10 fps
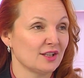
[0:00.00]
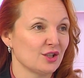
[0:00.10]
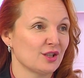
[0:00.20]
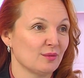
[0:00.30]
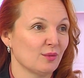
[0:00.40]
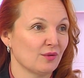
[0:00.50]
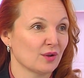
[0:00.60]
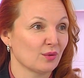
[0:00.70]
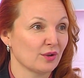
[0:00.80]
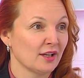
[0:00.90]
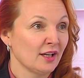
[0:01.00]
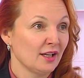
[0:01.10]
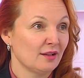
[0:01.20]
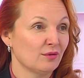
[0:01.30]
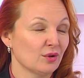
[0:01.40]
2007 года.
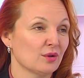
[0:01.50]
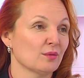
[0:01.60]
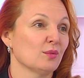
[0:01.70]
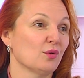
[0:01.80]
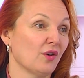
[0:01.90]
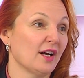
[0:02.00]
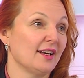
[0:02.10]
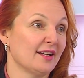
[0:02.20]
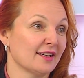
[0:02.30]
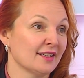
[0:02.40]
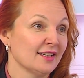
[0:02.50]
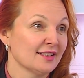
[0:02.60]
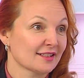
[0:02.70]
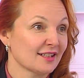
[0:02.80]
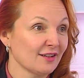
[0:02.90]
И вот буквально
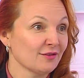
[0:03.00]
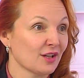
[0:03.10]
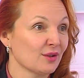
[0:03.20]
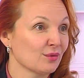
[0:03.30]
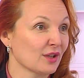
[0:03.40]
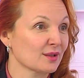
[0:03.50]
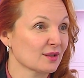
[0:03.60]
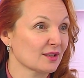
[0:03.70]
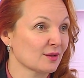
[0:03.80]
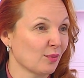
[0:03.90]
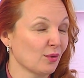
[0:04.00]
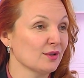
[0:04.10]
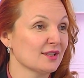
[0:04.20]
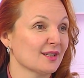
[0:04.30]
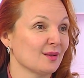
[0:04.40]
завтра у нас
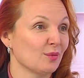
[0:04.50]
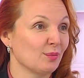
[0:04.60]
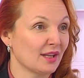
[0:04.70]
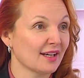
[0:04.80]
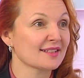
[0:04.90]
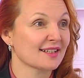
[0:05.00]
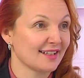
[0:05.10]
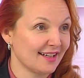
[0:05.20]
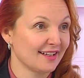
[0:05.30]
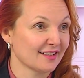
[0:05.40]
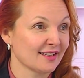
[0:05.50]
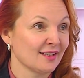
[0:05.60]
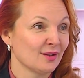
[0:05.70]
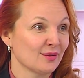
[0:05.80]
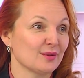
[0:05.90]
исполнится ему 15 лет.
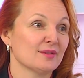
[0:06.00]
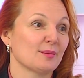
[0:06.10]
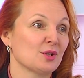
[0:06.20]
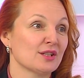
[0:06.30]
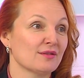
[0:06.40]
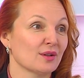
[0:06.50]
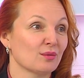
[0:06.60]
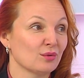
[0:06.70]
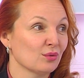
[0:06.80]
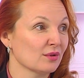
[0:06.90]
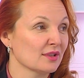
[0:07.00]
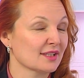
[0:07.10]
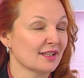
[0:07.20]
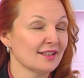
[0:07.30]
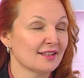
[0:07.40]
То есть это... общественно-культурный
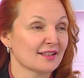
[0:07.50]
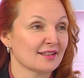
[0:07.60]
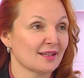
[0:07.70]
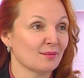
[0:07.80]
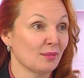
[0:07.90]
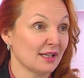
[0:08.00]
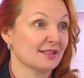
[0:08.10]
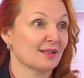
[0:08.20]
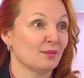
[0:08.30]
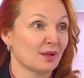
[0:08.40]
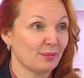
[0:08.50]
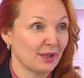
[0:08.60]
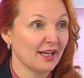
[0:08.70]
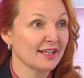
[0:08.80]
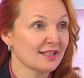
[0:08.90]
центр – это масса
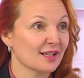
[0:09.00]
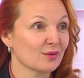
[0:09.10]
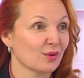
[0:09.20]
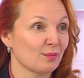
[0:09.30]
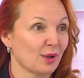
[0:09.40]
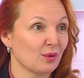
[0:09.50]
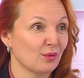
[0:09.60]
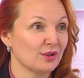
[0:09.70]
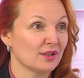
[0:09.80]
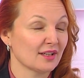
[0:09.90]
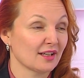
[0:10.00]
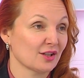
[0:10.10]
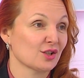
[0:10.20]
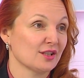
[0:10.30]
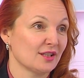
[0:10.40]
мероприятий, которые проходят на
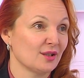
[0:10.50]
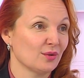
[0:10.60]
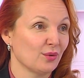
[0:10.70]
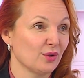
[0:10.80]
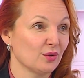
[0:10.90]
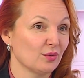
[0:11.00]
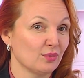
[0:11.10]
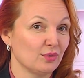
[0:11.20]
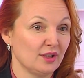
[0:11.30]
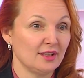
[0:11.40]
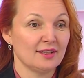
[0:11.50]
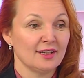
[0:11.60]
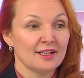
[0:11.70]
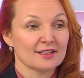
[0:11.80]
нашей территории, но и